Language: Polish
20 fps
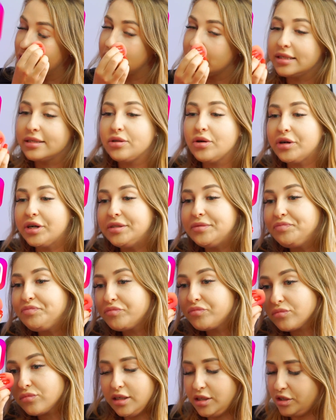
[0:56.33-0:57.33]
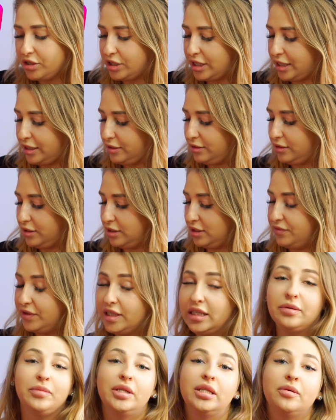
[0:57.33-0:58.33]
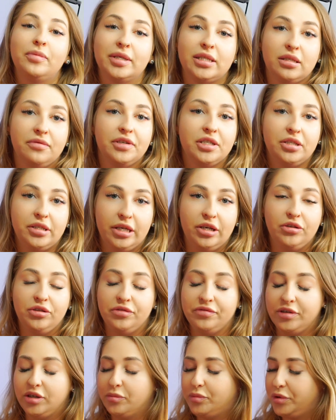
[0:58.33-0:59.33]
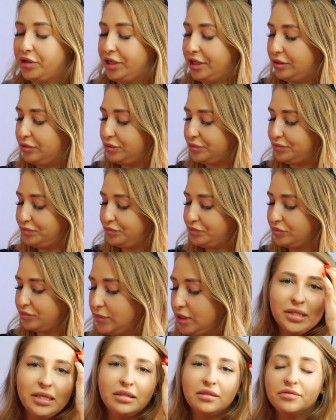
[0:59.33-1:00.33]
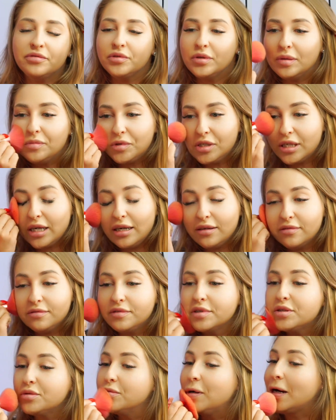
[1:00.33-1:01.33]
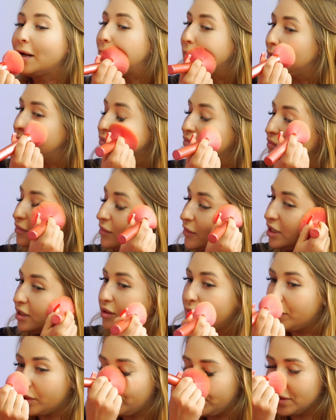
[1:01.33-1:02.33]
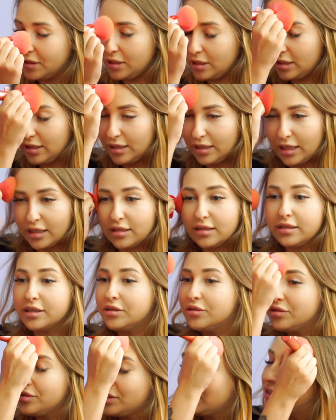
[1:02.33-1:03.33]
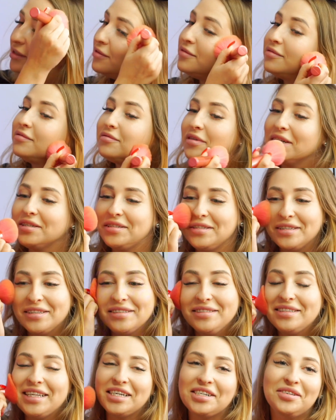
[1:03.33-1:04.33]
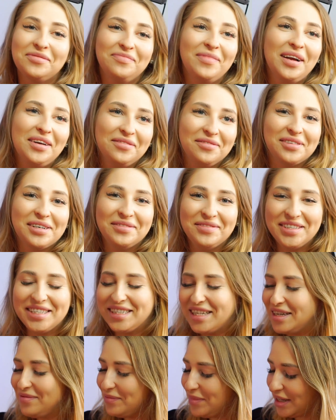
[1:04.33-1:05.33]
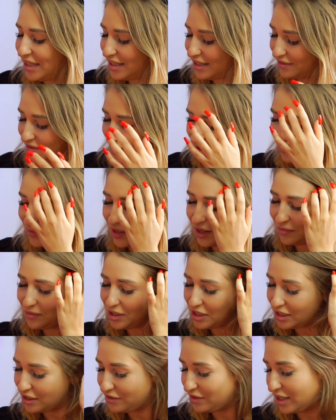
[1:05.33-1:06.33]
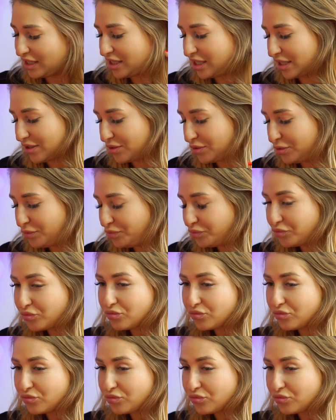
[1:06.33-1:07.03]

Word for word: nasze story i że świetnie będę pasować do jego nowego projektu. Postanowiłam, że wysłucham jego propozycji z racji tego, że właśnie też malowałam się na imprezę, więc miałam jeszcze chwilę czasu.